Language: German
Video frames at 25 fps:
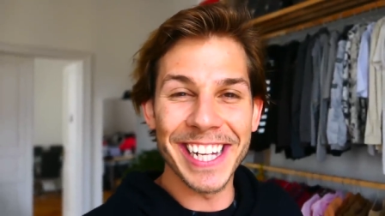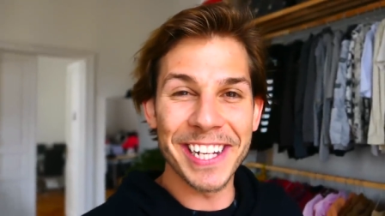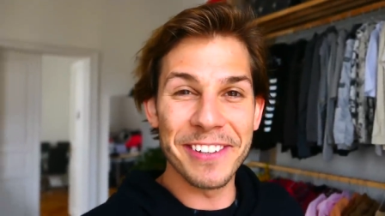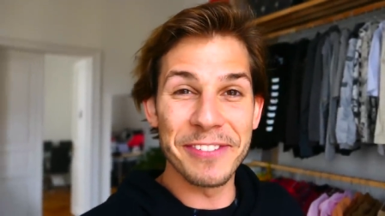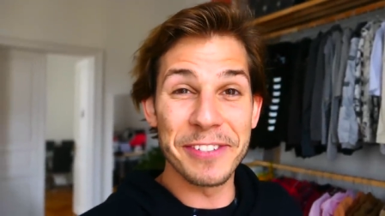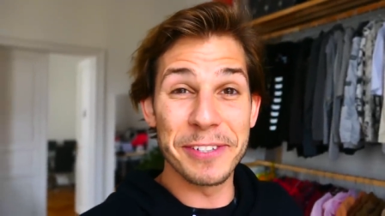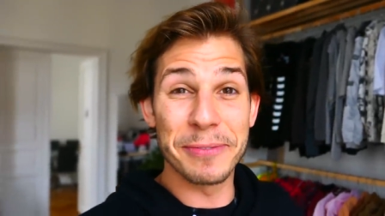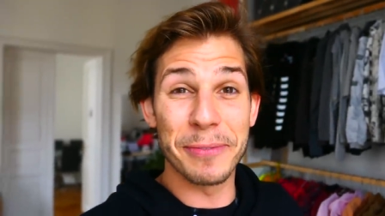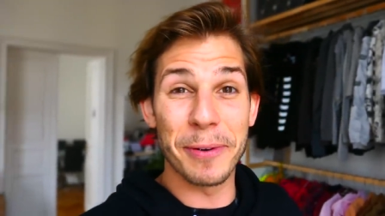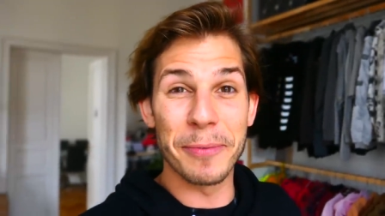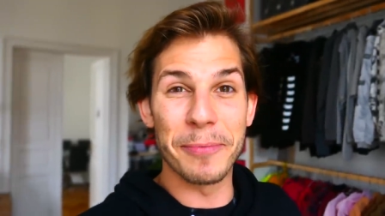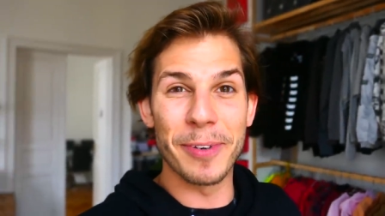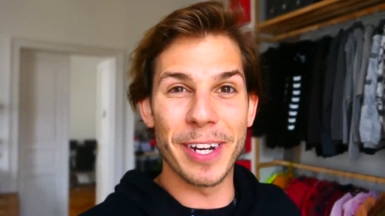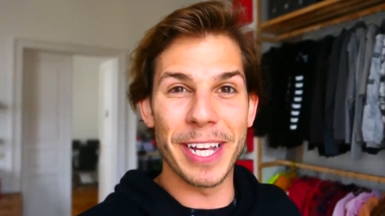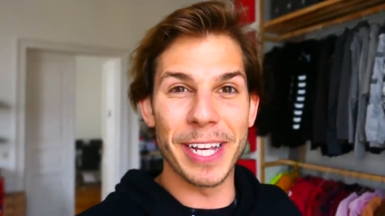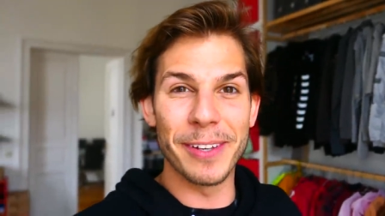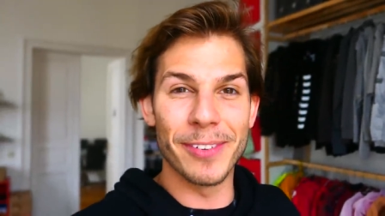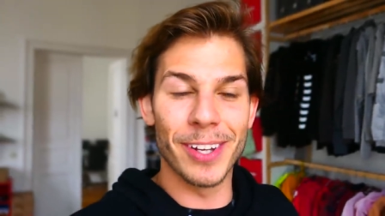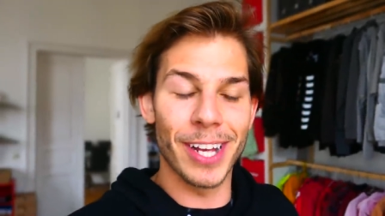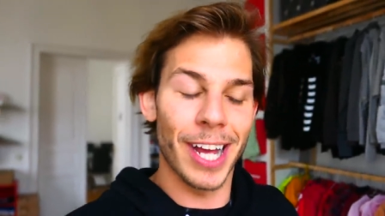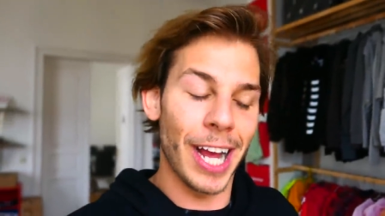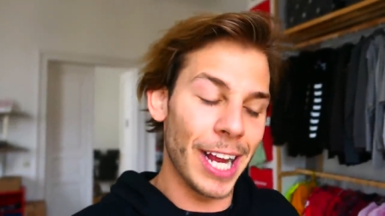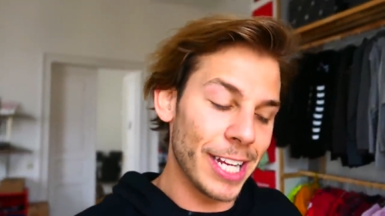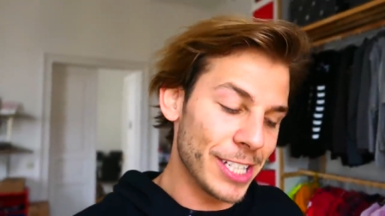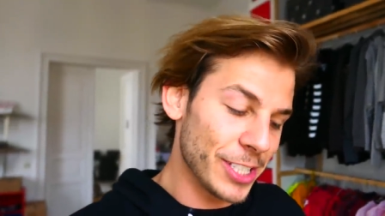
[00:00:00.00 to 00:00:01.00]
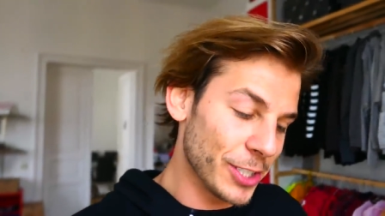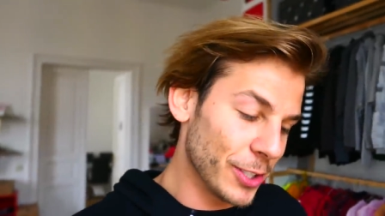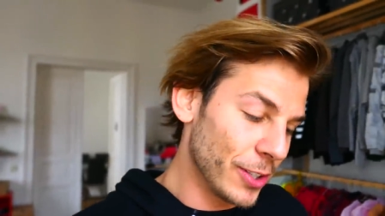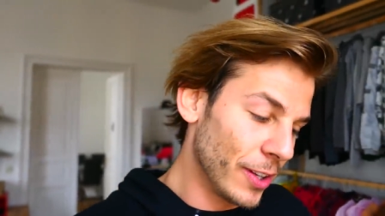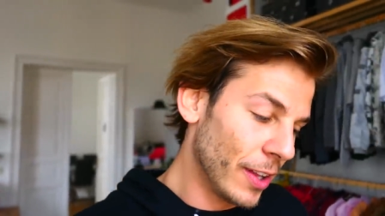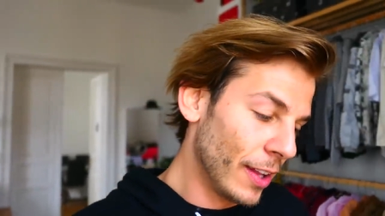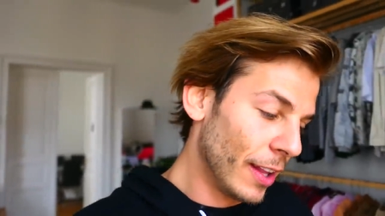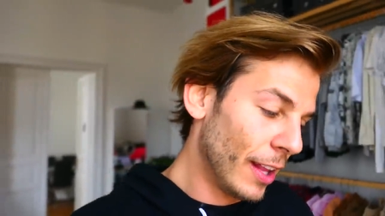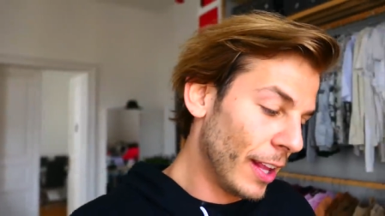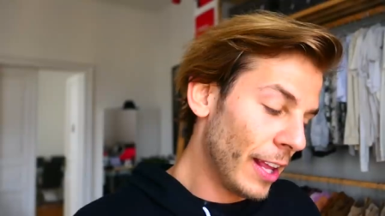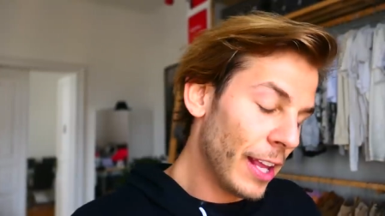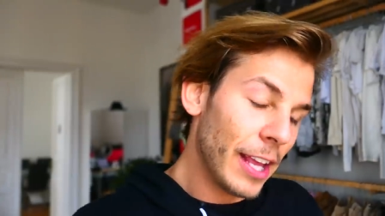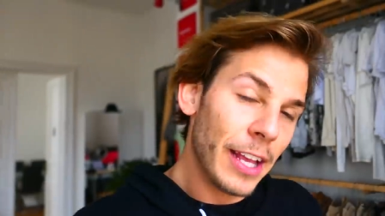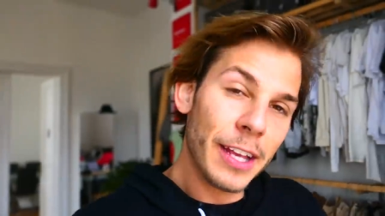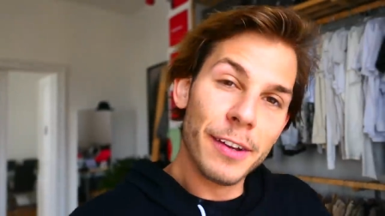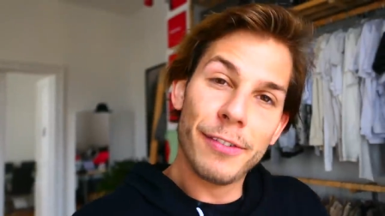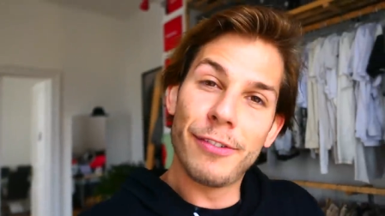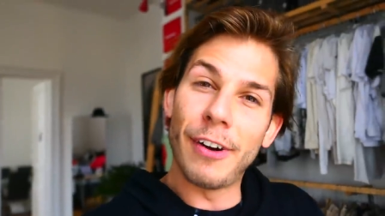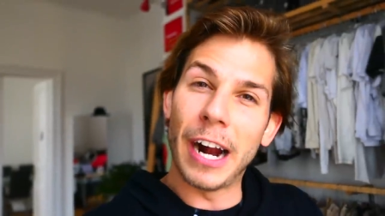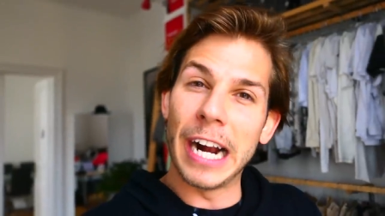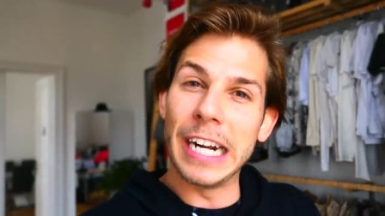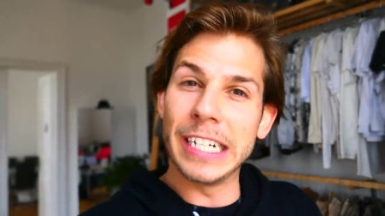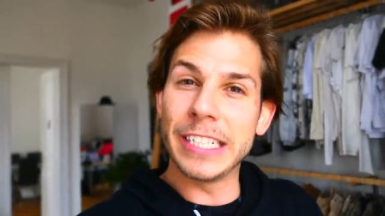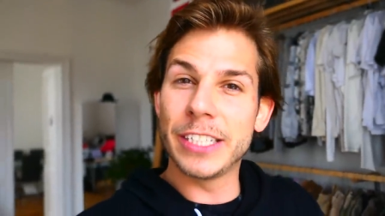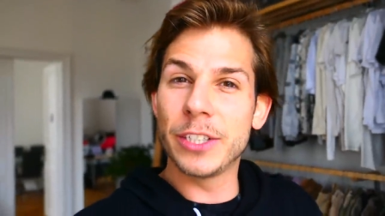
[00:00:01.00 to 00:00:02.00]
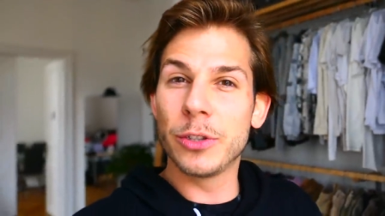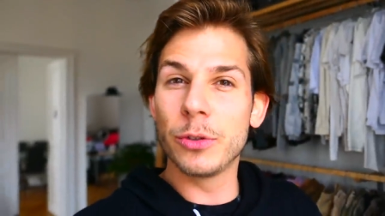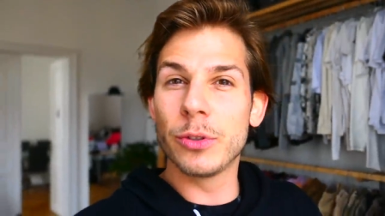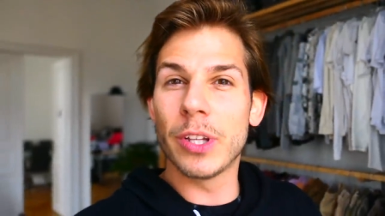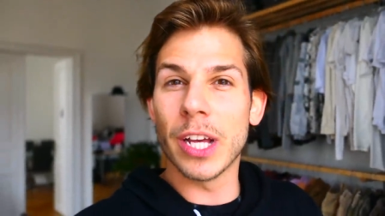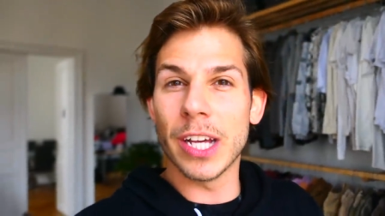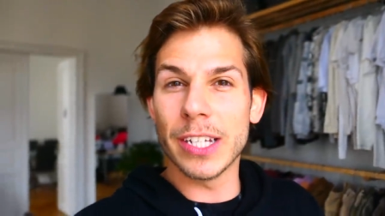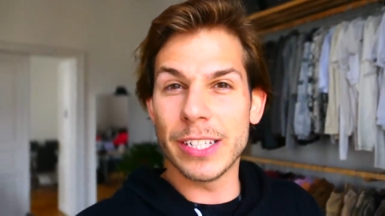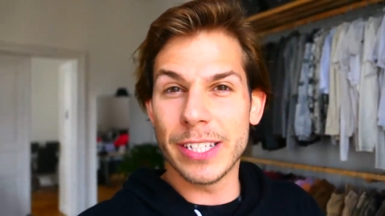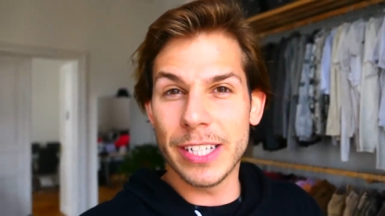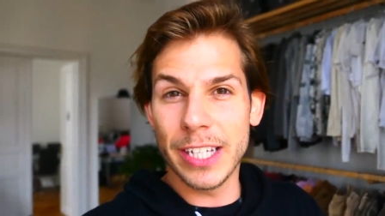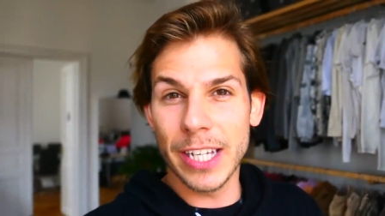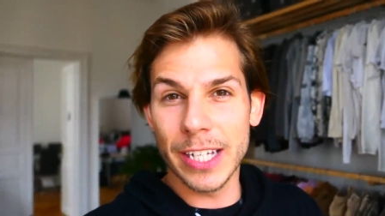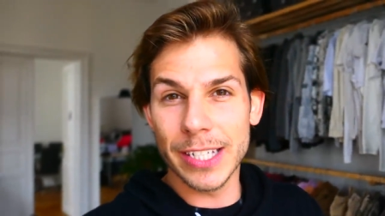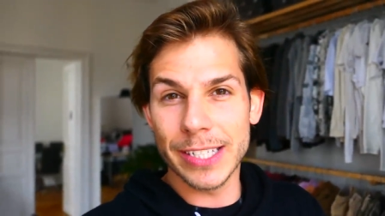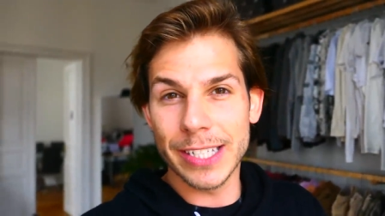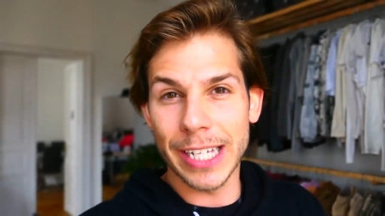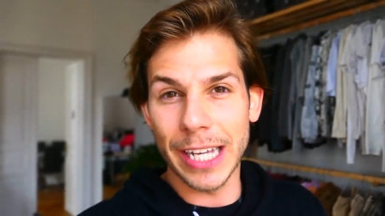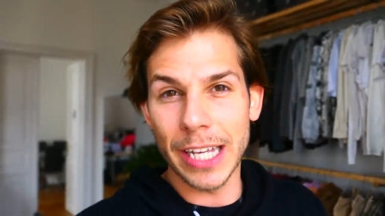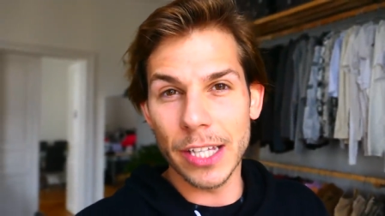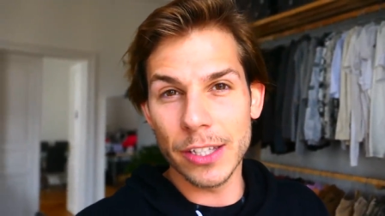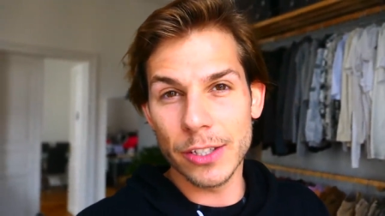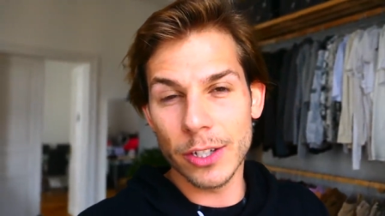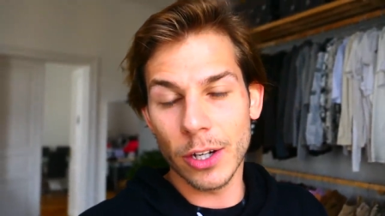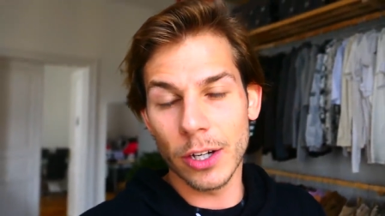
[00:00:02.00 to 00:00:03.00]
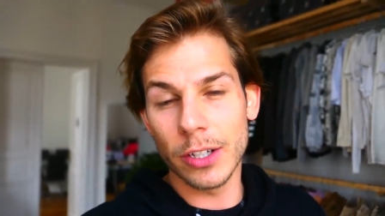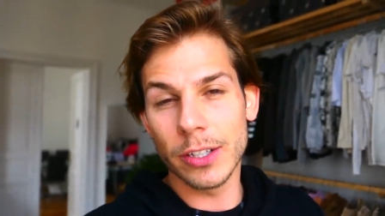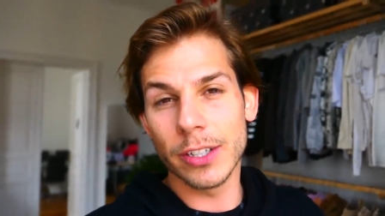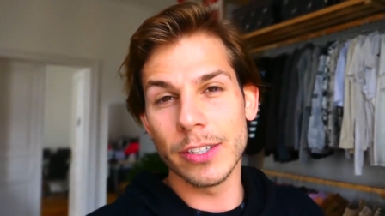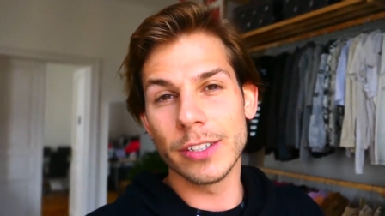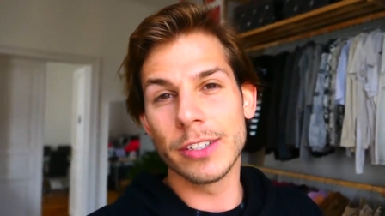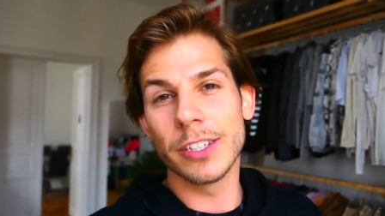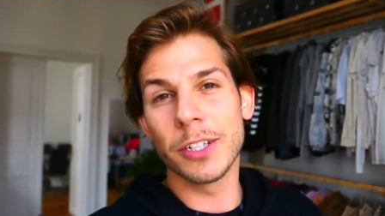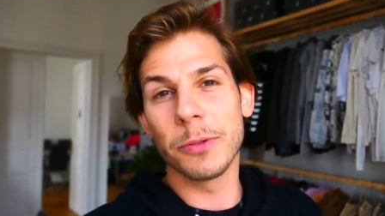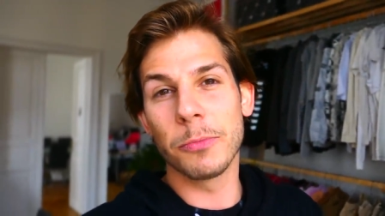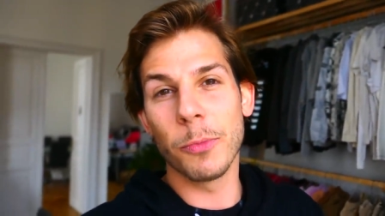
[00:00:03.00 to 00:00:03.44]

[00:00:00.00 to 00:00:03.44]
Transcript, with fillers: dann gibt es Probleme. Also Falls du das hier sehen solltest,